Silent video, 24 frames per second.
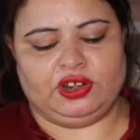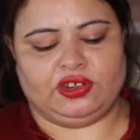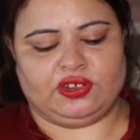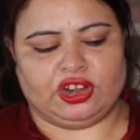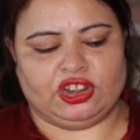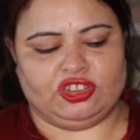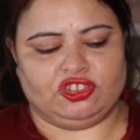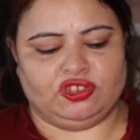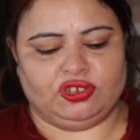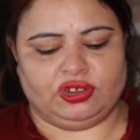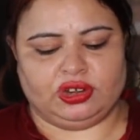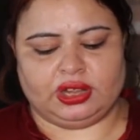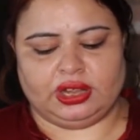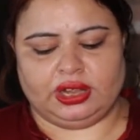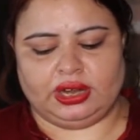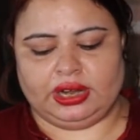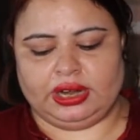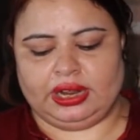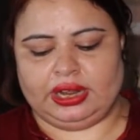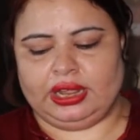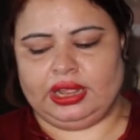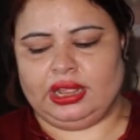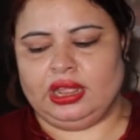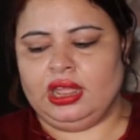फिल्ट्रेशन कर
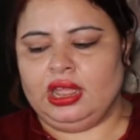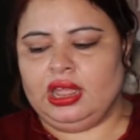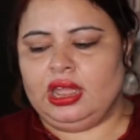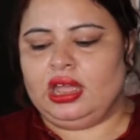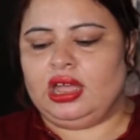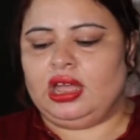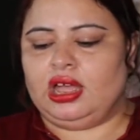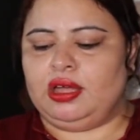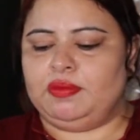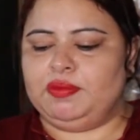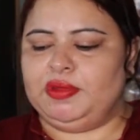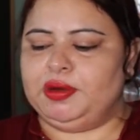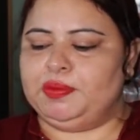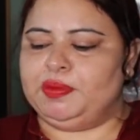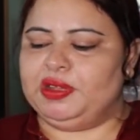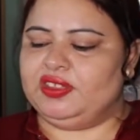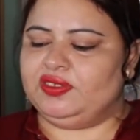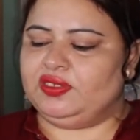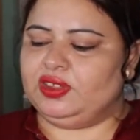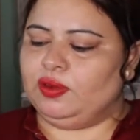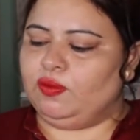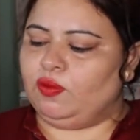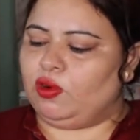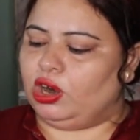रहे हैं अब मेरे
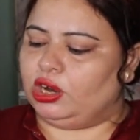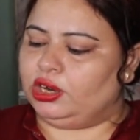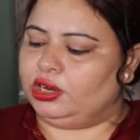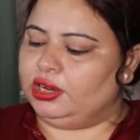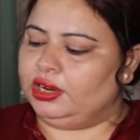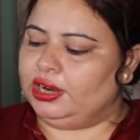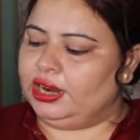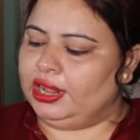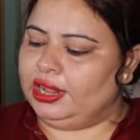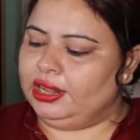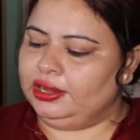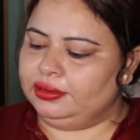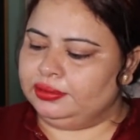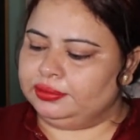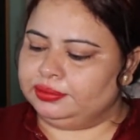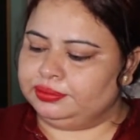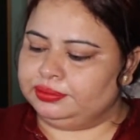पास ये वाटर है